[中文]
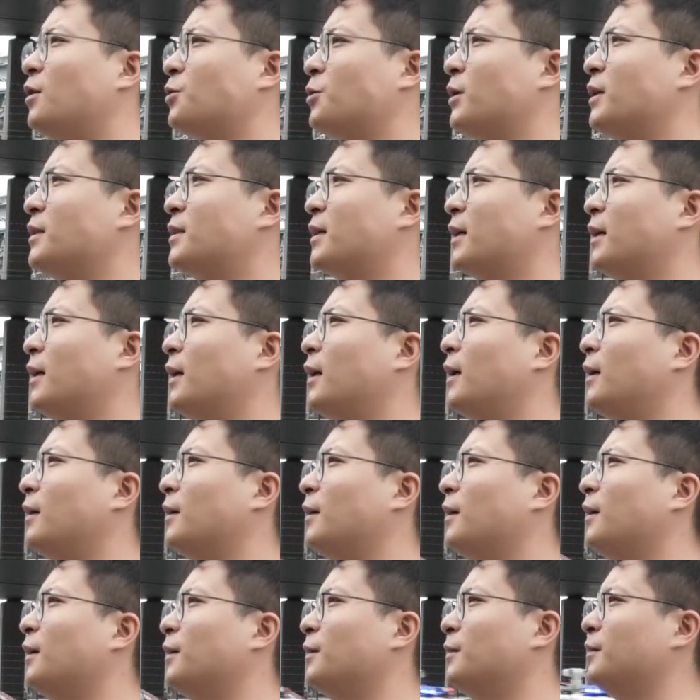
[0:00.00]
所以这
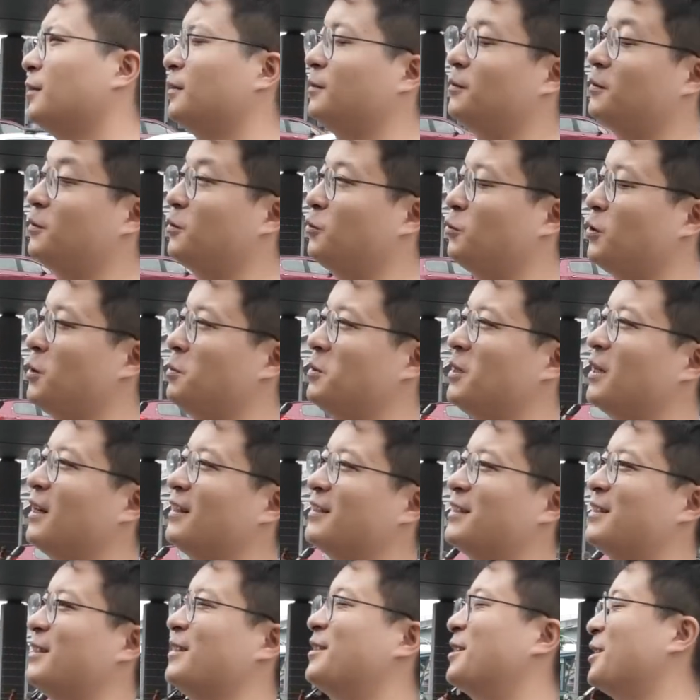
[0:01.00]
个对比
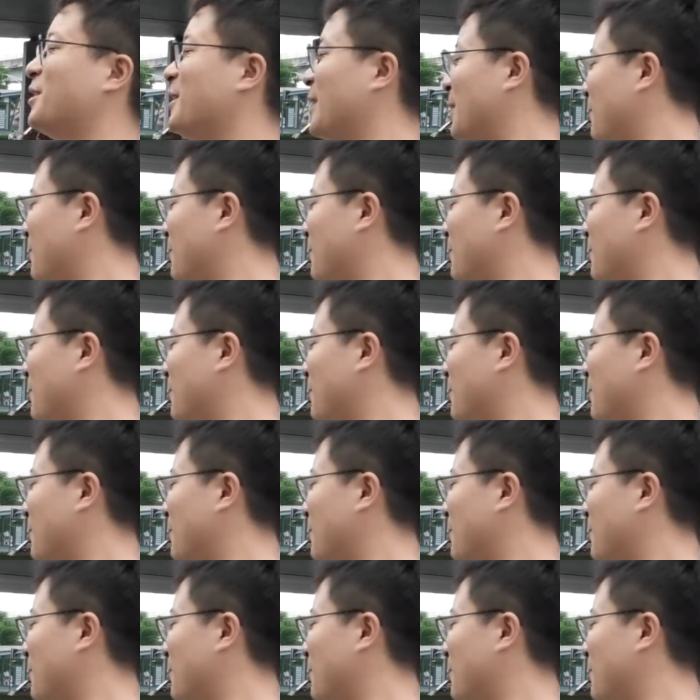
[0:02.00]
啊，其其